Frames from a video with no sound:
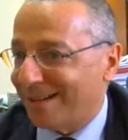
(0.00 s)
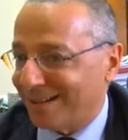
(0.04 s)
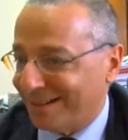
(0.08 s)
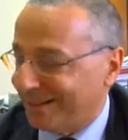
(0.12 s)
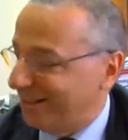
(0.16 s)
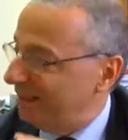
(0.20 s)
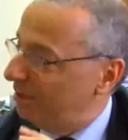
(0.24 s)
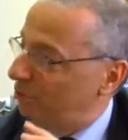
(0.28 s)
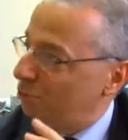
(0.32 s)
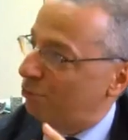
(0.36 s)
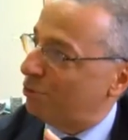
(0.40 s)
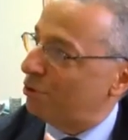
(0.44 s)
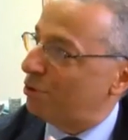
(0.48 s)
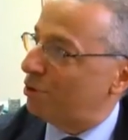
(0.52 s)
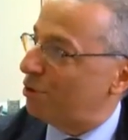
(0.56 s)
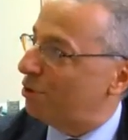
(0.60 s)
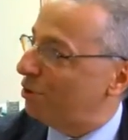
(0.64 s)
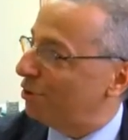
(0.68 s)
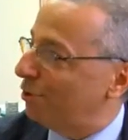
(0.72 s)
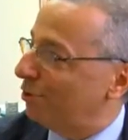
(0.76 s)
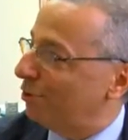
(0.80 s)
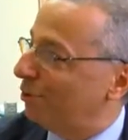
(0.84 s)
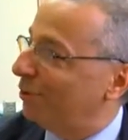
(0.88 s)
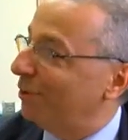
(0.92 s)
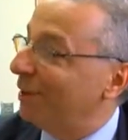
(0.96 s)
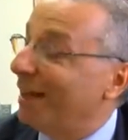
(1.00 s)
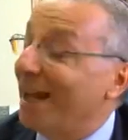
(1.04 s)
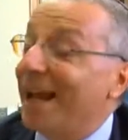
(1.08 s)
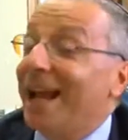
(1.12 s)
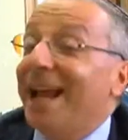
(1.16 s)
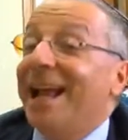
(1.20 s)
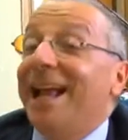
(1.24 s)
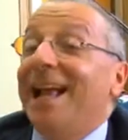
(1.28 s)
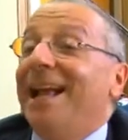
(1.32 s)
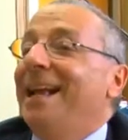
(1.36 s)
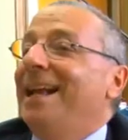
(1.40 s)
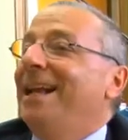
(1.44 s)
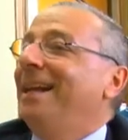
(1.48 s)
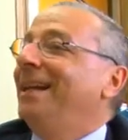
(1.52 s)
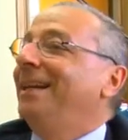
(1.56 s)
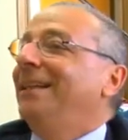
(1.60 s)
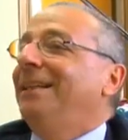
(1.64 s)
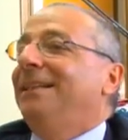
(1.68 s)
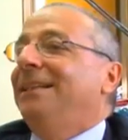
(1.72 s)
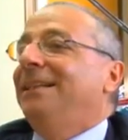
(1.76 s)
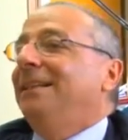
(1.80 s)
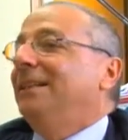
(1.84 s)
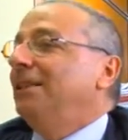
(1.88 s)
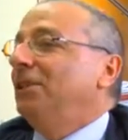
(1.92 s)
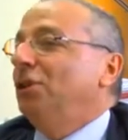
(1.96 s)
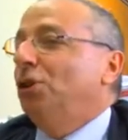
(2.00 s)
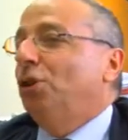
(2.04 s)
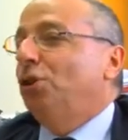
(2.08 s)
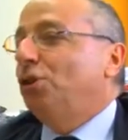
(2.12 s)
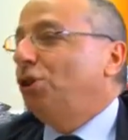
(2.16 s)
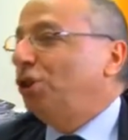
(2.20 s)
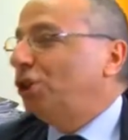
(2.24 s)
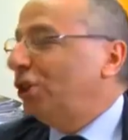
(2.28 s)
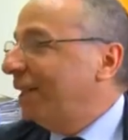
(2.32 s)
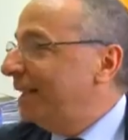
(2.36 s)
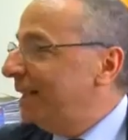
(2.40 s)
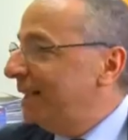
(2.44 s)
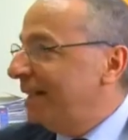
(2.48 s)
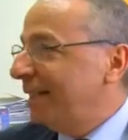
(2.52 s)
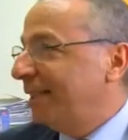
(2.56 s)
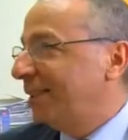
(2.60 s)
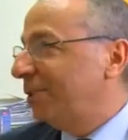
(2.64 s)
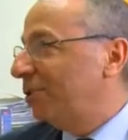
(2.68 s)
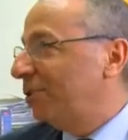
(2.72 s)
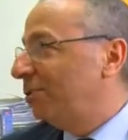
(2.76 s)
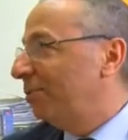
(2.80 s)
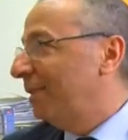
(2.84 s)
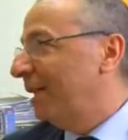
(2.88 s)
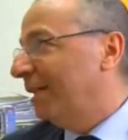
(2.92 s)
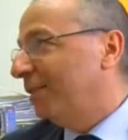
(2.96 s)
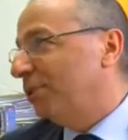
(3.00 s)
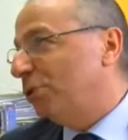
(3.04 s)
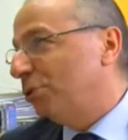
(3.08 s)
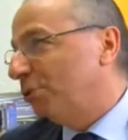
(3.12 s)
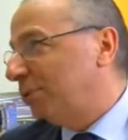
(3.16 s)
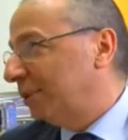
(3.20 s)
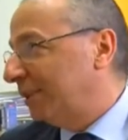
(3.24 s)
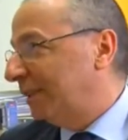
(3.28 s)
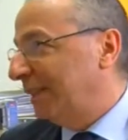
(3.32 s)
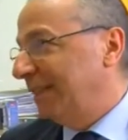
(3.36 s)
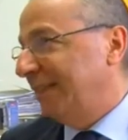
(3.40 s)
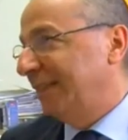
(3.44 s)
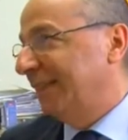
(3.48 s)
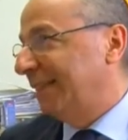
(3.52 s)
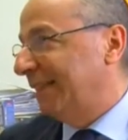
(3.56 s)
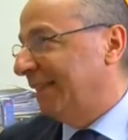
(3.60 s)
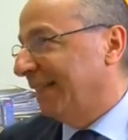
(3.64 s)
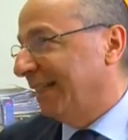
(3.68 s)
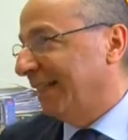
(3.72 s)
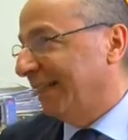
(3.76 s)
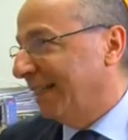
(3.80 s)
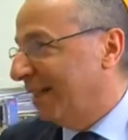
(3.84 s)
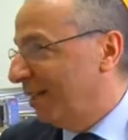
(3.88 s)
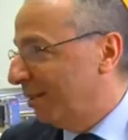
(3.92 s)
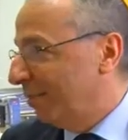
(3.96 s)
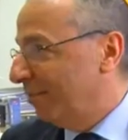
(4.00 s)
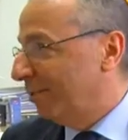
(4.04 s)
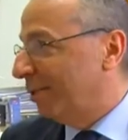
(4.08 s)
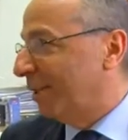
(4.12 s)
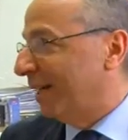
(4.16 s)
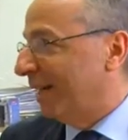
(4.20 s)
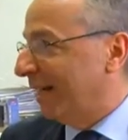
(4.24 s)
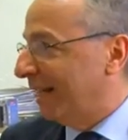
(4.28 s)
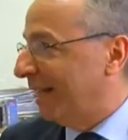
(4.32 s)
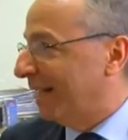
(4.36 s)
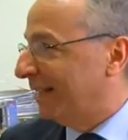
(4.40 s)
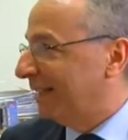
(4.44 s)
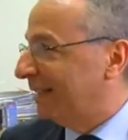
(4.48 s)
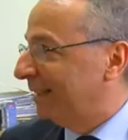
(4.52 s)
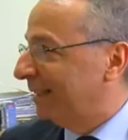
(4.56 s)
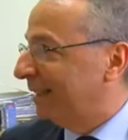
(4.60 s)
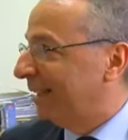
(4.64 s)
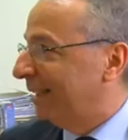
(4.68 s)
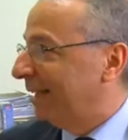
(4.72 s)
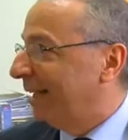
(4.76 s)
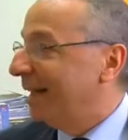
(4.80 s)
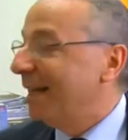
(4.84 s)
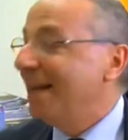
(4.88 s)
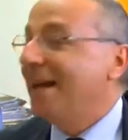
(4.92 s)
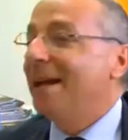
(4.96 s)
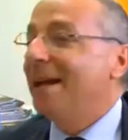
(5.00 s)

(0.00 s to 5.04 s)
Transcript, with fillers: riduzione, non c'è nessuna giustizia che lo può reggere